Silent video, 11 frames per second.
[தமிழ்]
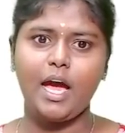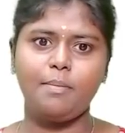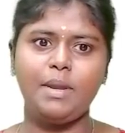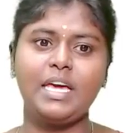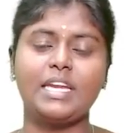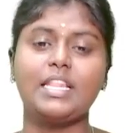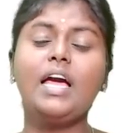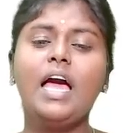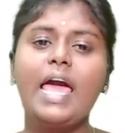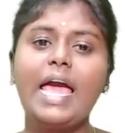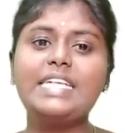அப்படிங்கறத
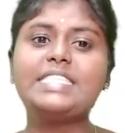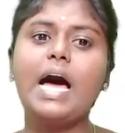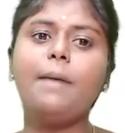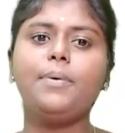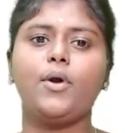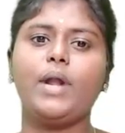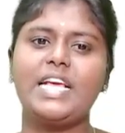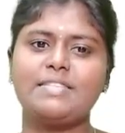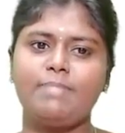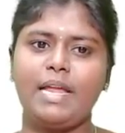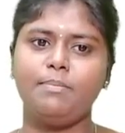எக்ஸாம்பிளோட
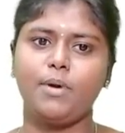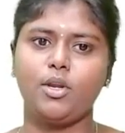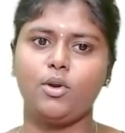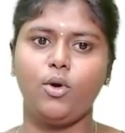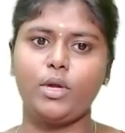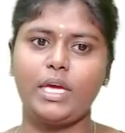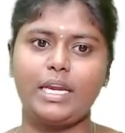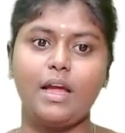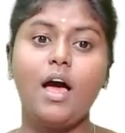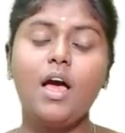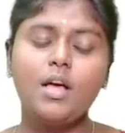எக்ஸ்பிளைன் பண்ணணும்
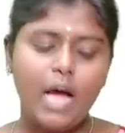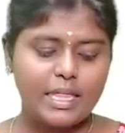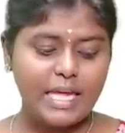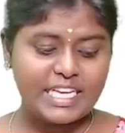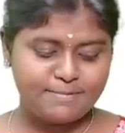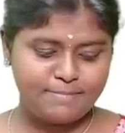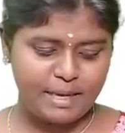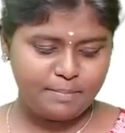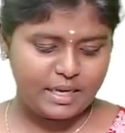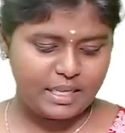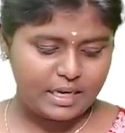ஓகேங்களா அதை
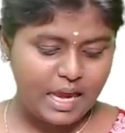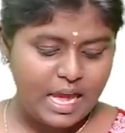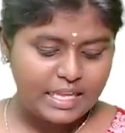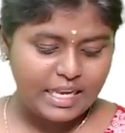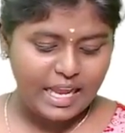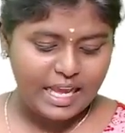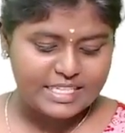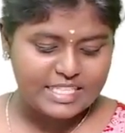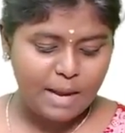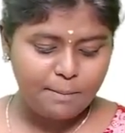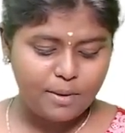எக்ஸ்பிளைன் பண்ணிருங்க தென்
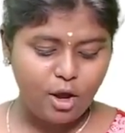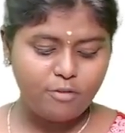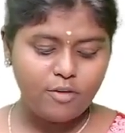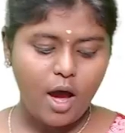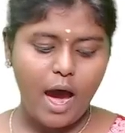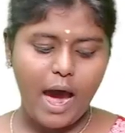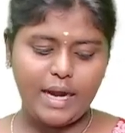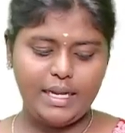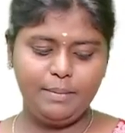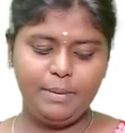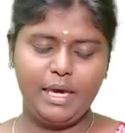எக்ஸாம்பிள் ஆஃப்
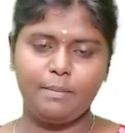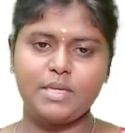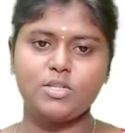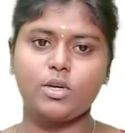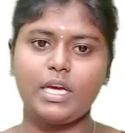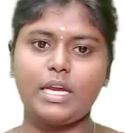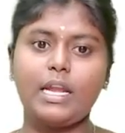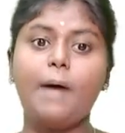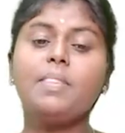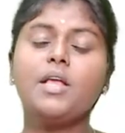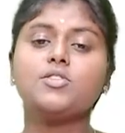ஆர்டிபிஎம்எஸ்
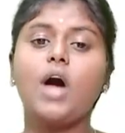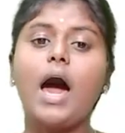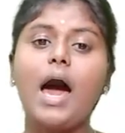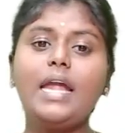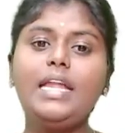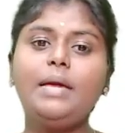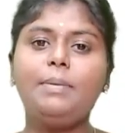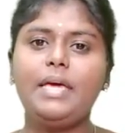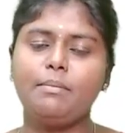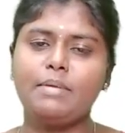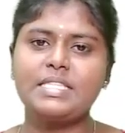ஓகேங்களா ஸோ
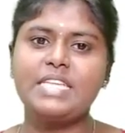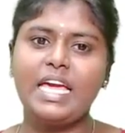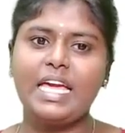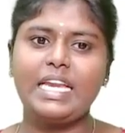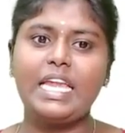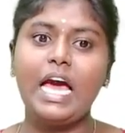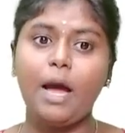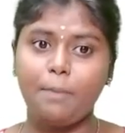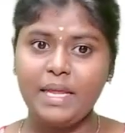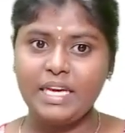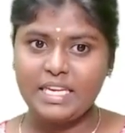ஆர்டிபிஎம்எஸ்னா என்ன
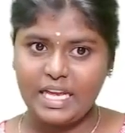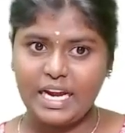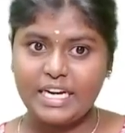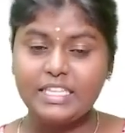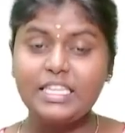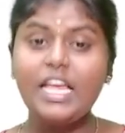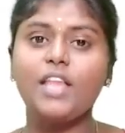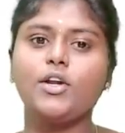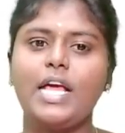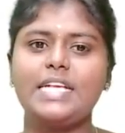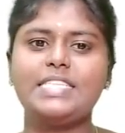அப்படிங்கறத எழுதி
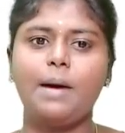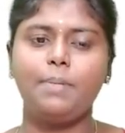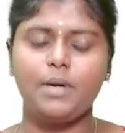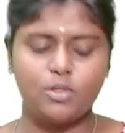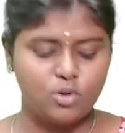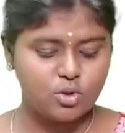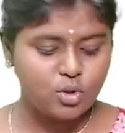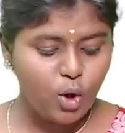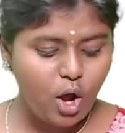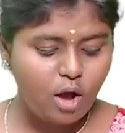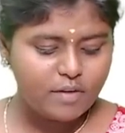அதோட எக்ஸாம்பிள் எழுதணும்
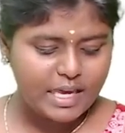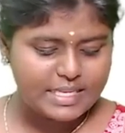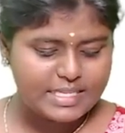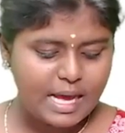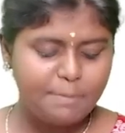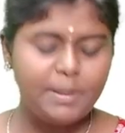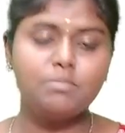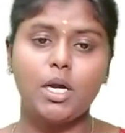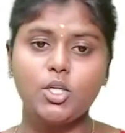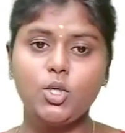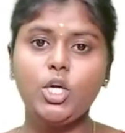தோ அவங்க எக்ஸாம்பிள்
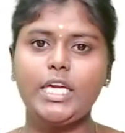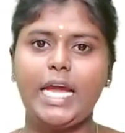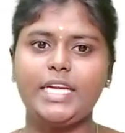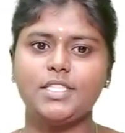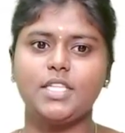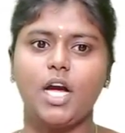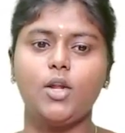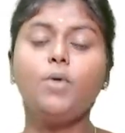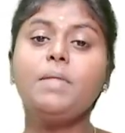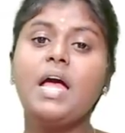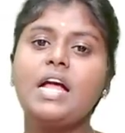மட்டும்
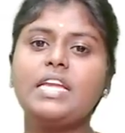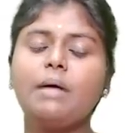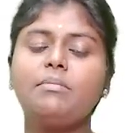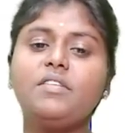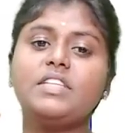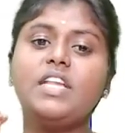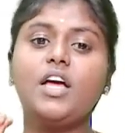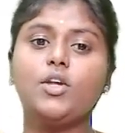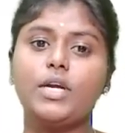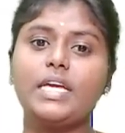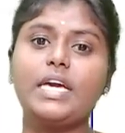கேட்டிருந்தாலும் நம்ம வந்து
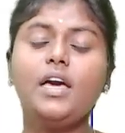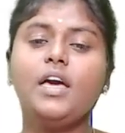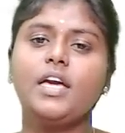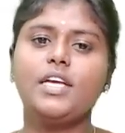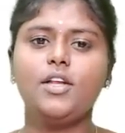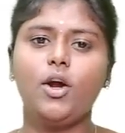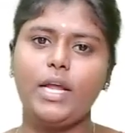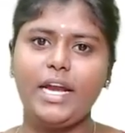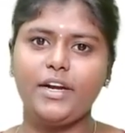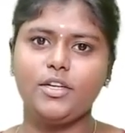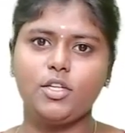அதோடைய
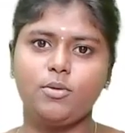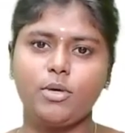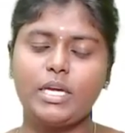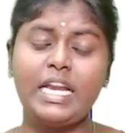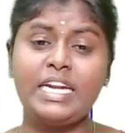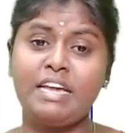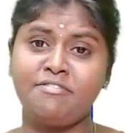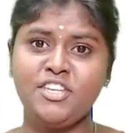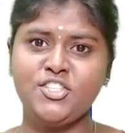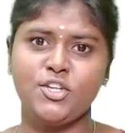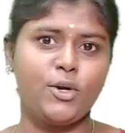இதோடய எழுதணும் ஓகேங்களா
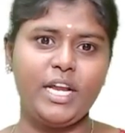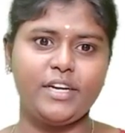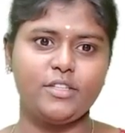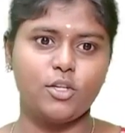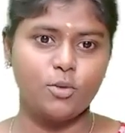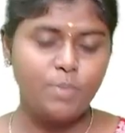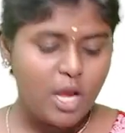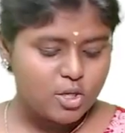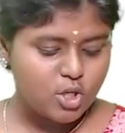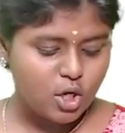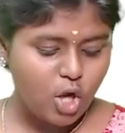டெஃபினேஷனோட எழுதணும்
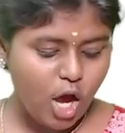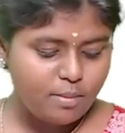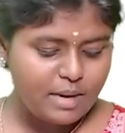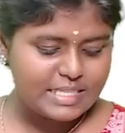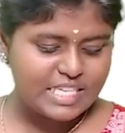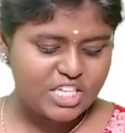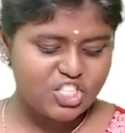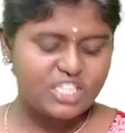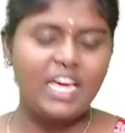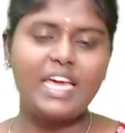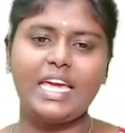ஸோ
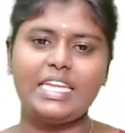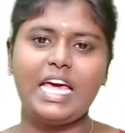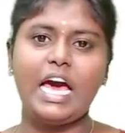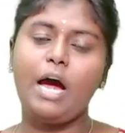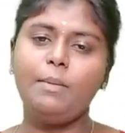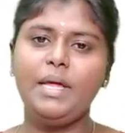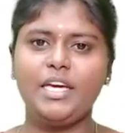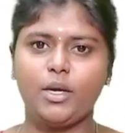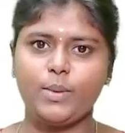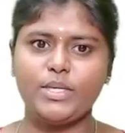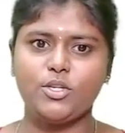நார்மலைசேஷன்னா என்ன
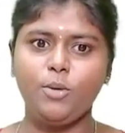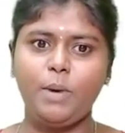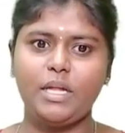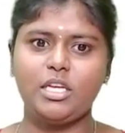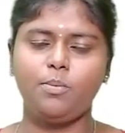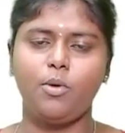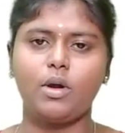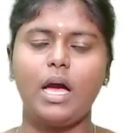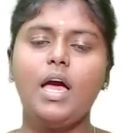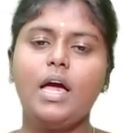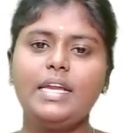அப்படிங்கிற கொஸ்டனும் பார்த்துட்டு
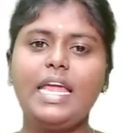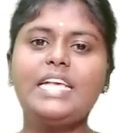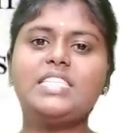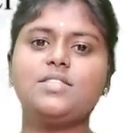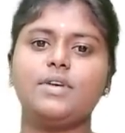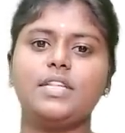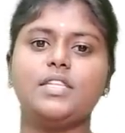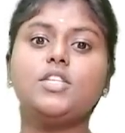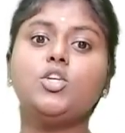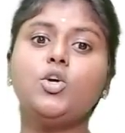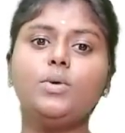போங்க நெக்ஸ்ட் வந்து
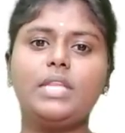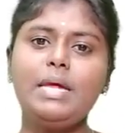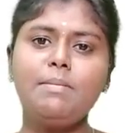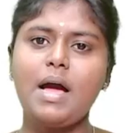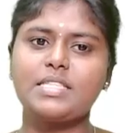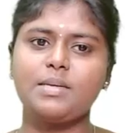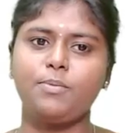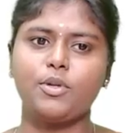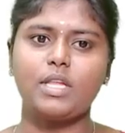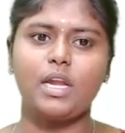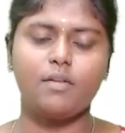டூ த்ரீ மார்க்ஸை
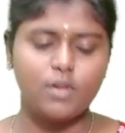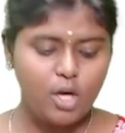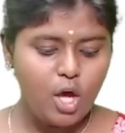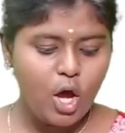பொறுத்த அளவுக்கு